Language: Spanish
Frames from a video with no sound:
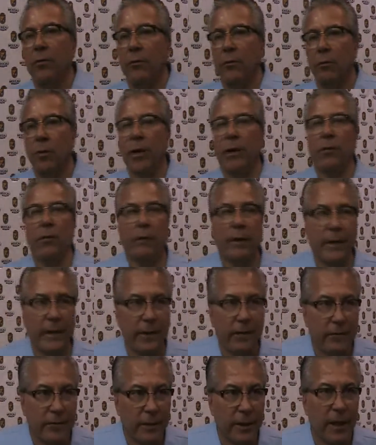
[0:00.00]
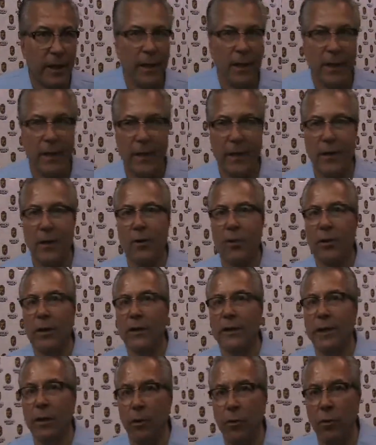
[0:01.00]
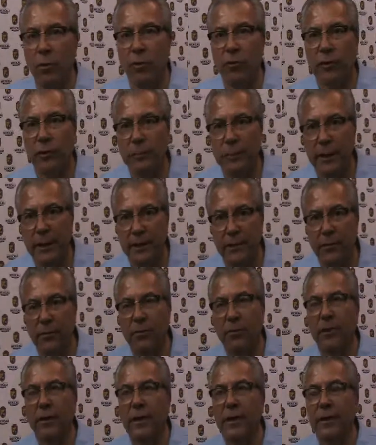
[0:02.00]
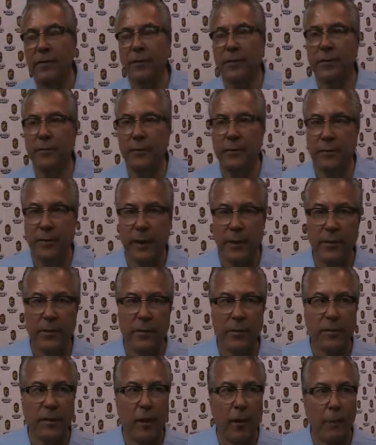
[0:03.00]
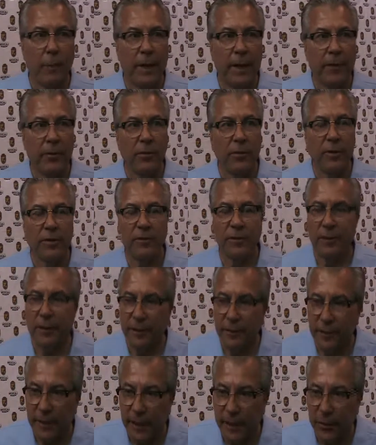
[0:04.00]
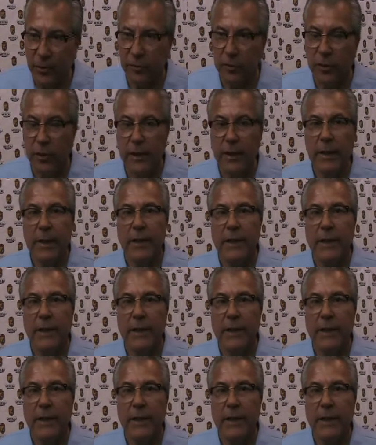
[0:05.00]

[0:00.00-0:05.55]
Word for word: Bueno, este, lo que tengo conocimiento es que este centro está operando desde hace 10 años,